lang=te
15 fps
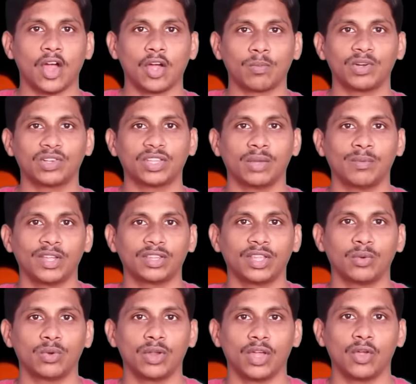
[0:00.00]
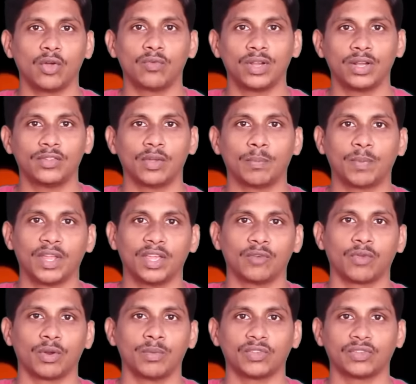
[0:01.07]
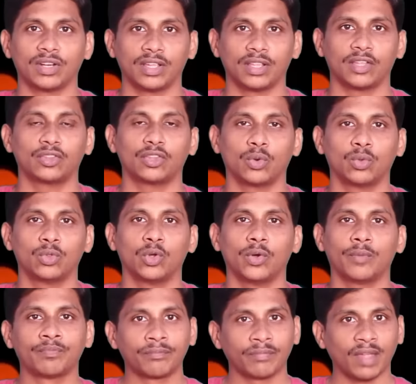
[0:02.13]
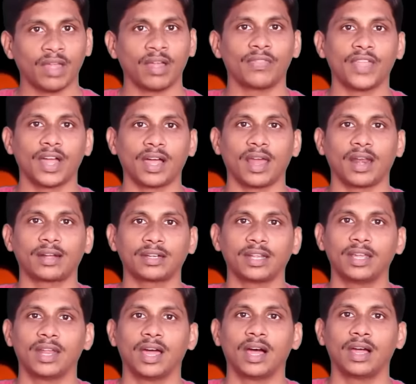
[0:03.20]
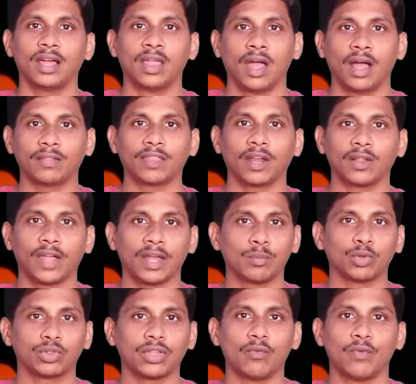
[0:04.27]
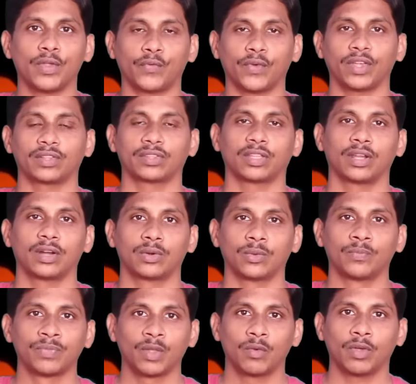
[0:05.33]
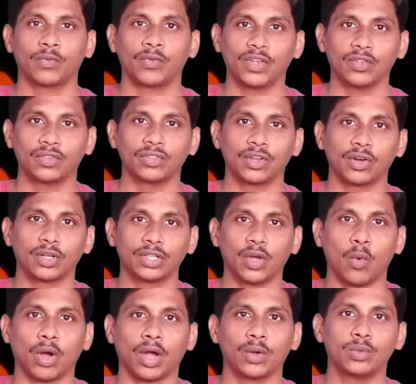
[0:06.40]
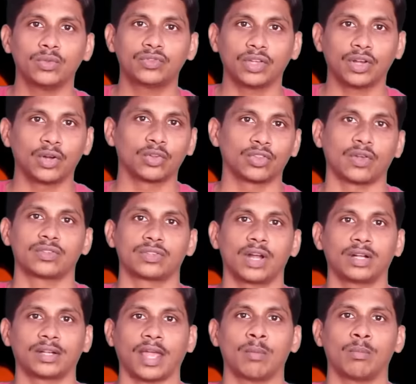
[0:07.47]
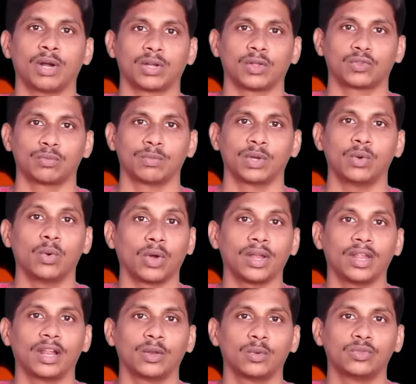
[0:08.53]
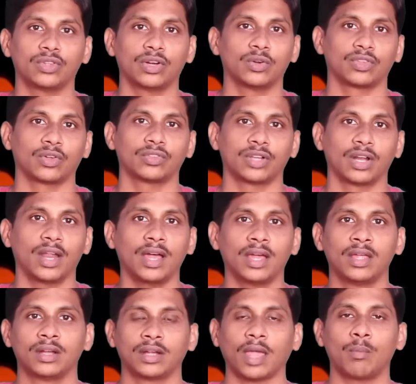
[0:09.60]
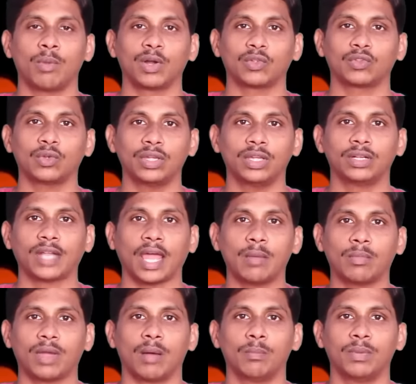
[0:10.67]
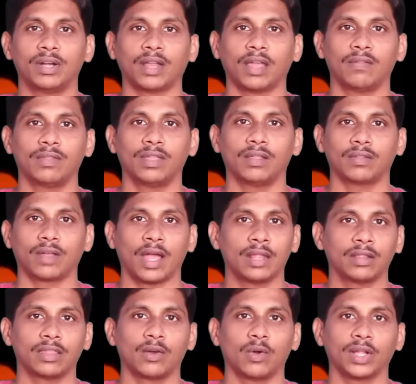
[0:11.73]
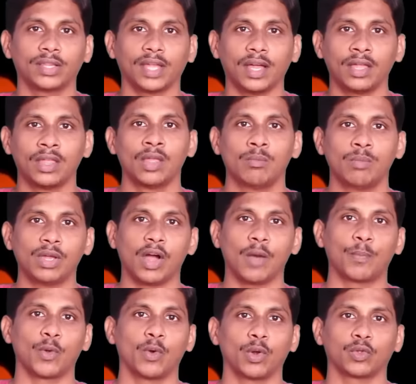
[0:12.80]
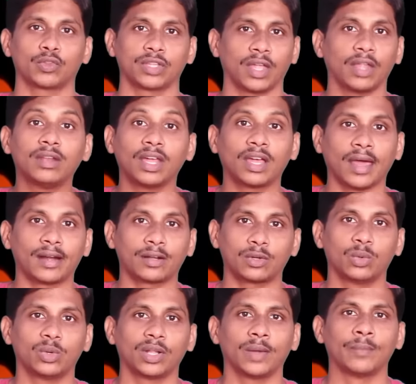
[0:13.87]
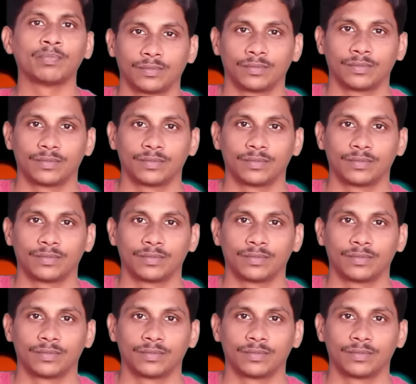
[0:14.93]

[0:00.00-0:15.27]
ఈ డాక్యుమెంట్స్ ఏమైతే ఉన్నాయో వీళ్ళు చెప్పిన ఇన్ఫర్మేషన్ ఏదైతే ఉందో అదంతా కరెక్టేనా అంత దాన్ని మొత్తం వెరిఫై చేస్తారు అన్నట్టు వెరిఫై చేసిన తర్వాత ఒక నుంచి రెండు సంవత్సరాలు టైం పట్టవచ్చు మీకు ఒక నెల నుంచి రెండు సంవత్సరాల టైం పట్టవచ్చు ఈ టైం కంప్లీట్ అయింది అయిన తర్వాత మీకు అప్రూవల్ వస్తుంది అన్నీ కరెక్ట్ ఉంటాయి